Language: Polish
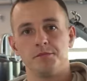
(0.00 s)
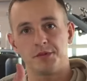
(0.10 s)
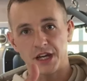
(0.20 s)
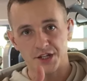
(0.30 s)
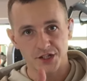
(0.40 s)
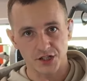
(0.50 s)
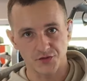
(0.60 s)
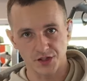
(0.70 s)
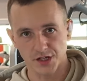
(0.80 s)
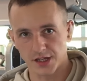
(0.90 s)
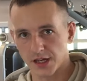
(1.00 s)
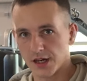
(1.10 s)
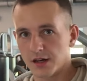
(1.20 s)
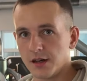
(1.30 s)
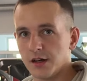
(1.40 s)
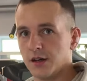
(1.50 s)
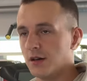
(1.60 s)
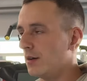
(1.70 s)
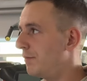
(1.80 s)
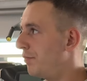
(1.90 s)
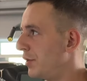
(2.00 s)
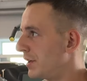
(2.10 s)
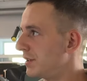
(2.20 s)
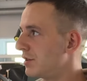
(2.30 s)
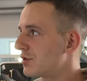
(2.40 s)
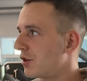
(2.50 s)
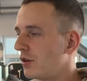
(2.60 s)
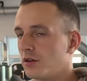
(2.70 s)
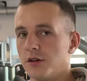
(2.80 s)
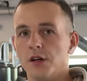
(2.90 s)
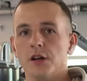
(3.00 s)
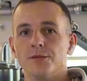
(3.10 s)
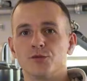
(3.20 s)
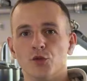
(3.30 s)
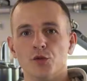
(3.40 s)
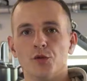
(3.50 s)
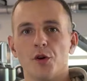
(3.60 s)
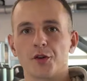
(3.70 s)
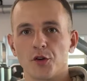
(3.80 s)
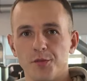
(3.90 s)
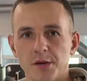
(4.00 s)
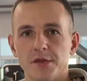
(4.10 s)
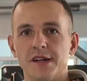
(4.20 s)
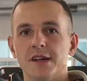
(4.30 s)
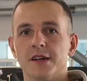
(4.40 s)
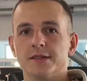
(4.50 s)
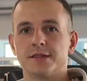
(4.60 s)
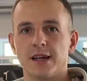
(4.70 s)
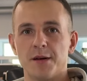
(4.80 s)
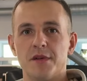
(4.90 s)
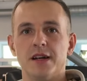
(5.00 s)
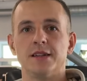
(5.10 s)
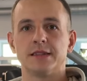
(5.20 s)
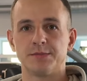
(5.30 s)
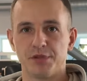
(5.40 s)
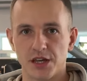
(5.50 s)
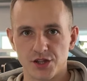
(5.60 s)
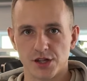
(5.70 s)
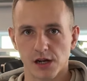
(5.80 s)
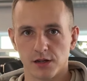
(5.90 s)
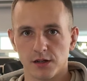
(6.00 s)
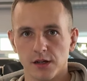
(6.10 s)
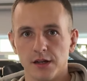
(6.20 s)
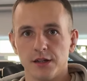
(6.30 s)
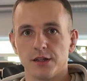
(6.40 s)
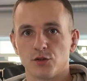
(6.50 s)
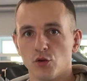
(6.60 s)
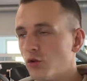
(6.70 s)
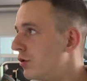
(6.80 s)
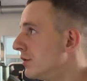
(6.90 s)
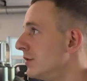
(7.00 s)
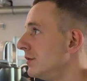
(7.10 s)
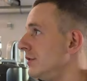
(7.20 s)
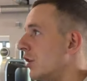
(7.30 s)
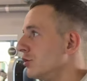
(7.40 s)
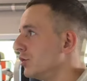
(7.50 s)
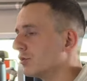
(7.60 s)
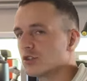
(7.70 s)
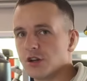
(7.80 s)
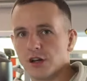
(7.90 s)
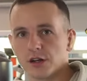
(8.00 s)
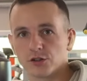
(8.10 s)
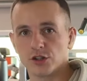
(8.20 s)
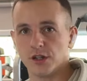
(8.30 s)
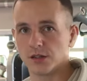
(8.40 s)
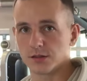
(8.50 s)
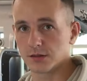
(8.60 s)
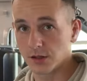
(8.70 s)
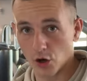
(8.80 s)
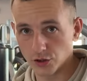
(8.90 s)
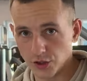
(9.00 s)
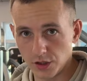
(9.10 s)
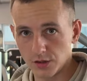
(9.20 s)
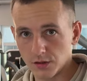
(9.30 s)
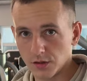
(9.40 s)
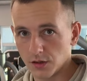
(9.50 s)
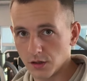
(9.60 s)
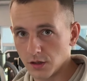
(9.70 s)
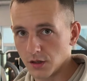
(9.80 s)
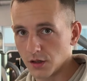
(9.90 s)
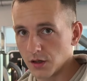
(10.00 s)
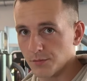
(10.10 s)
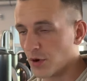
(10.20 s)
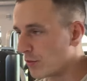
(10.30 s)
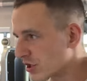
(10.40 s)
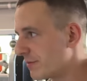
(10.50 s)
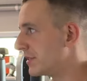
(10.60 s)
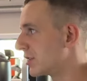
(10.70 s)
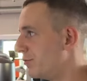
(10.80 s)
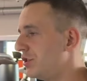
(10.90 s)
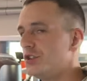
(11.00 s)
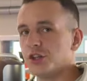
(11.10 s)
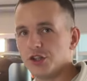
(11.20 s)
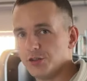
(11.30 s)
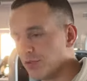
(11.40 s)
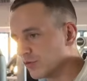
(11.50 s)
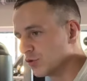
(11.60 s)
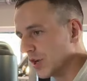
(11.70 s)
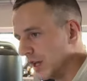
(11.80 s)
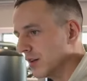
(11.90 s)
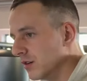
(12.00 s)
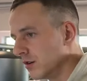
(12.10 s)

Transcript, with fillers: Pierwsze ćwiczenie pojedynczo. Tu robimy same spięcia. Tu nie chodzi o to, że ktoś nas goni, bo możemy zrobić 10 powtórzeń,